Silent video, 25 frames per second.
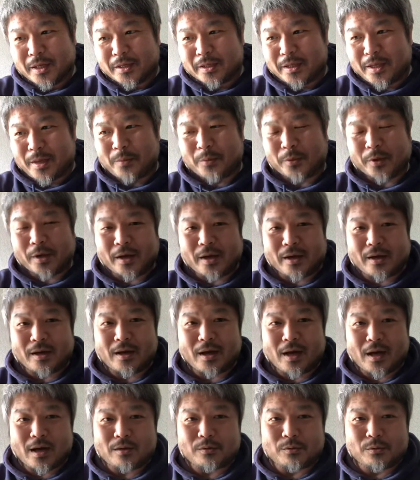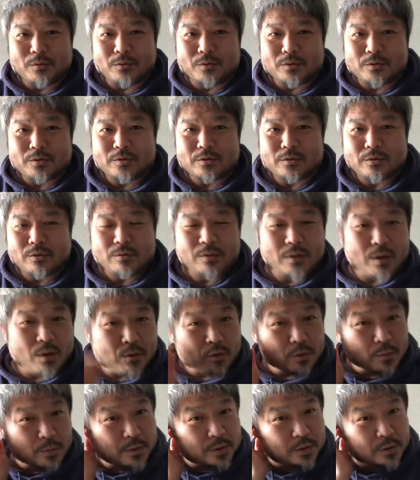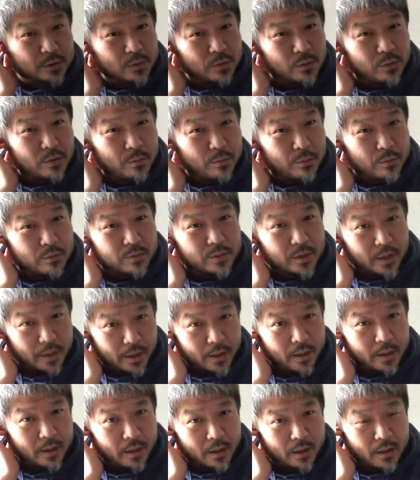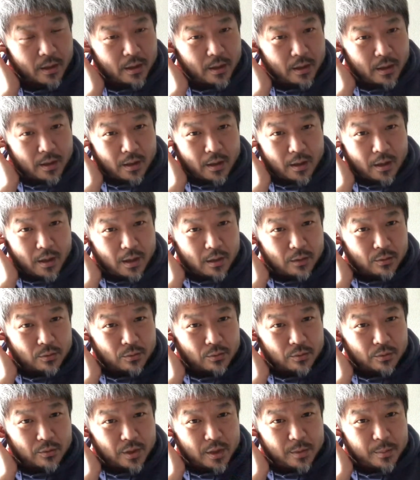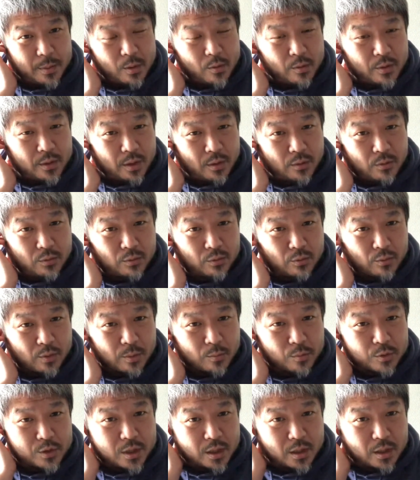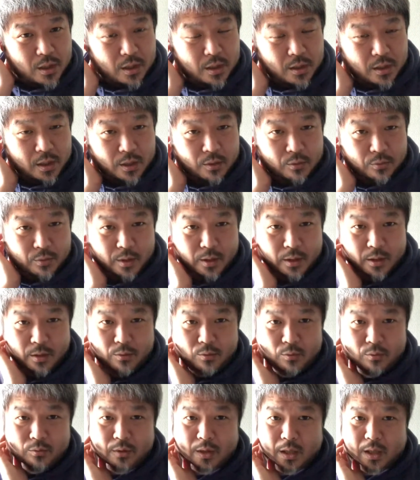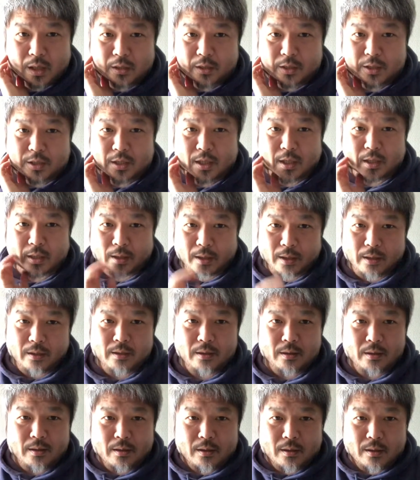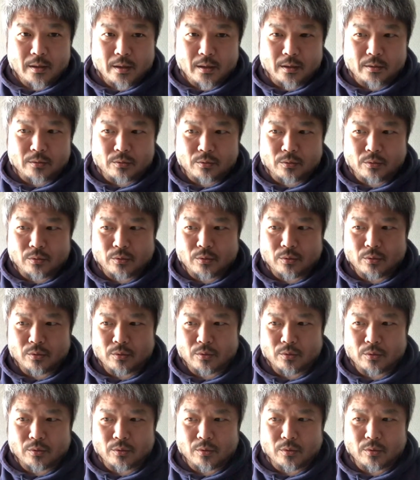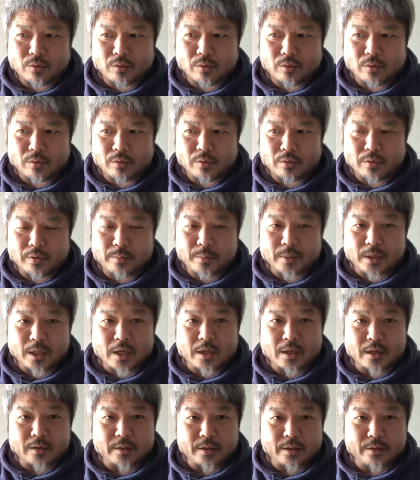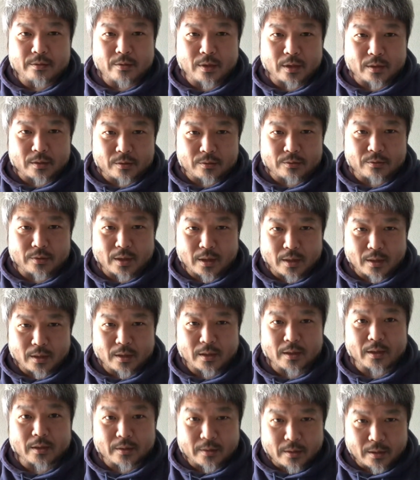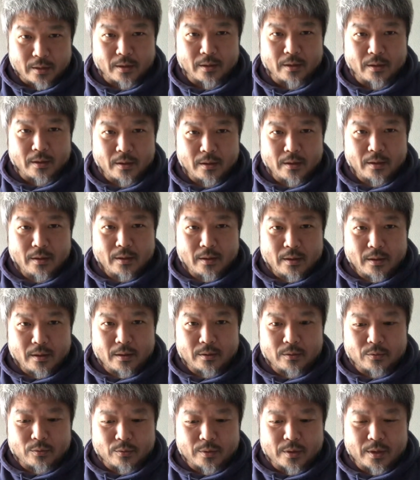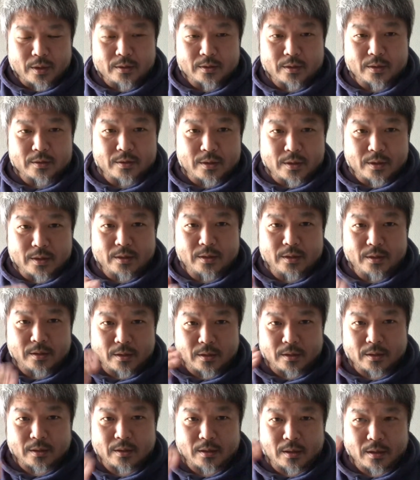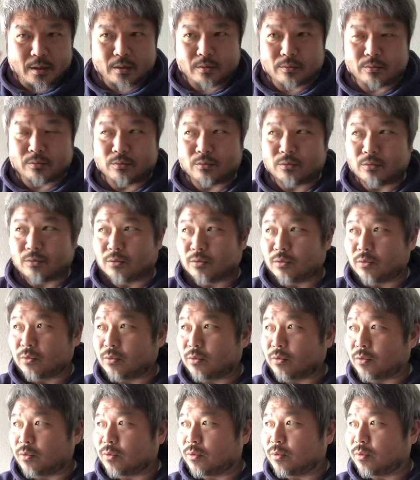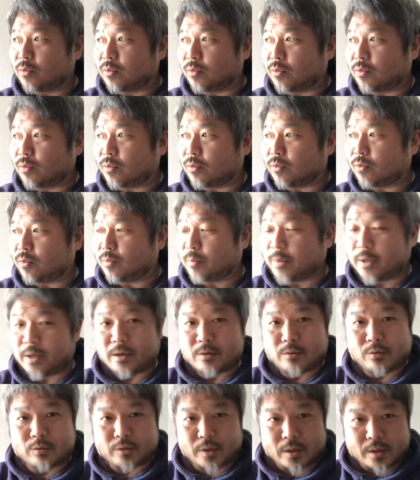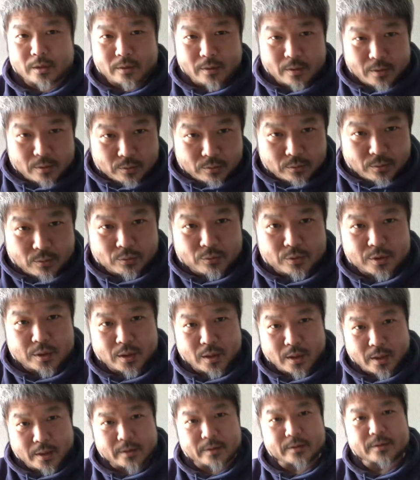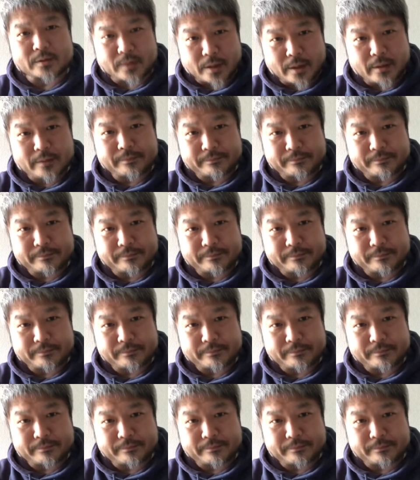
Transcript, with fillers: でもねあのー、そんなこと別にどうでもよくてあのー、今起きたことはもう仕方がないのでこの中でじゃあねえっと、今何ができるかっていうふうに考えて、えっと、建設的に、あのまあ、やることやっていくってことしかないんですね。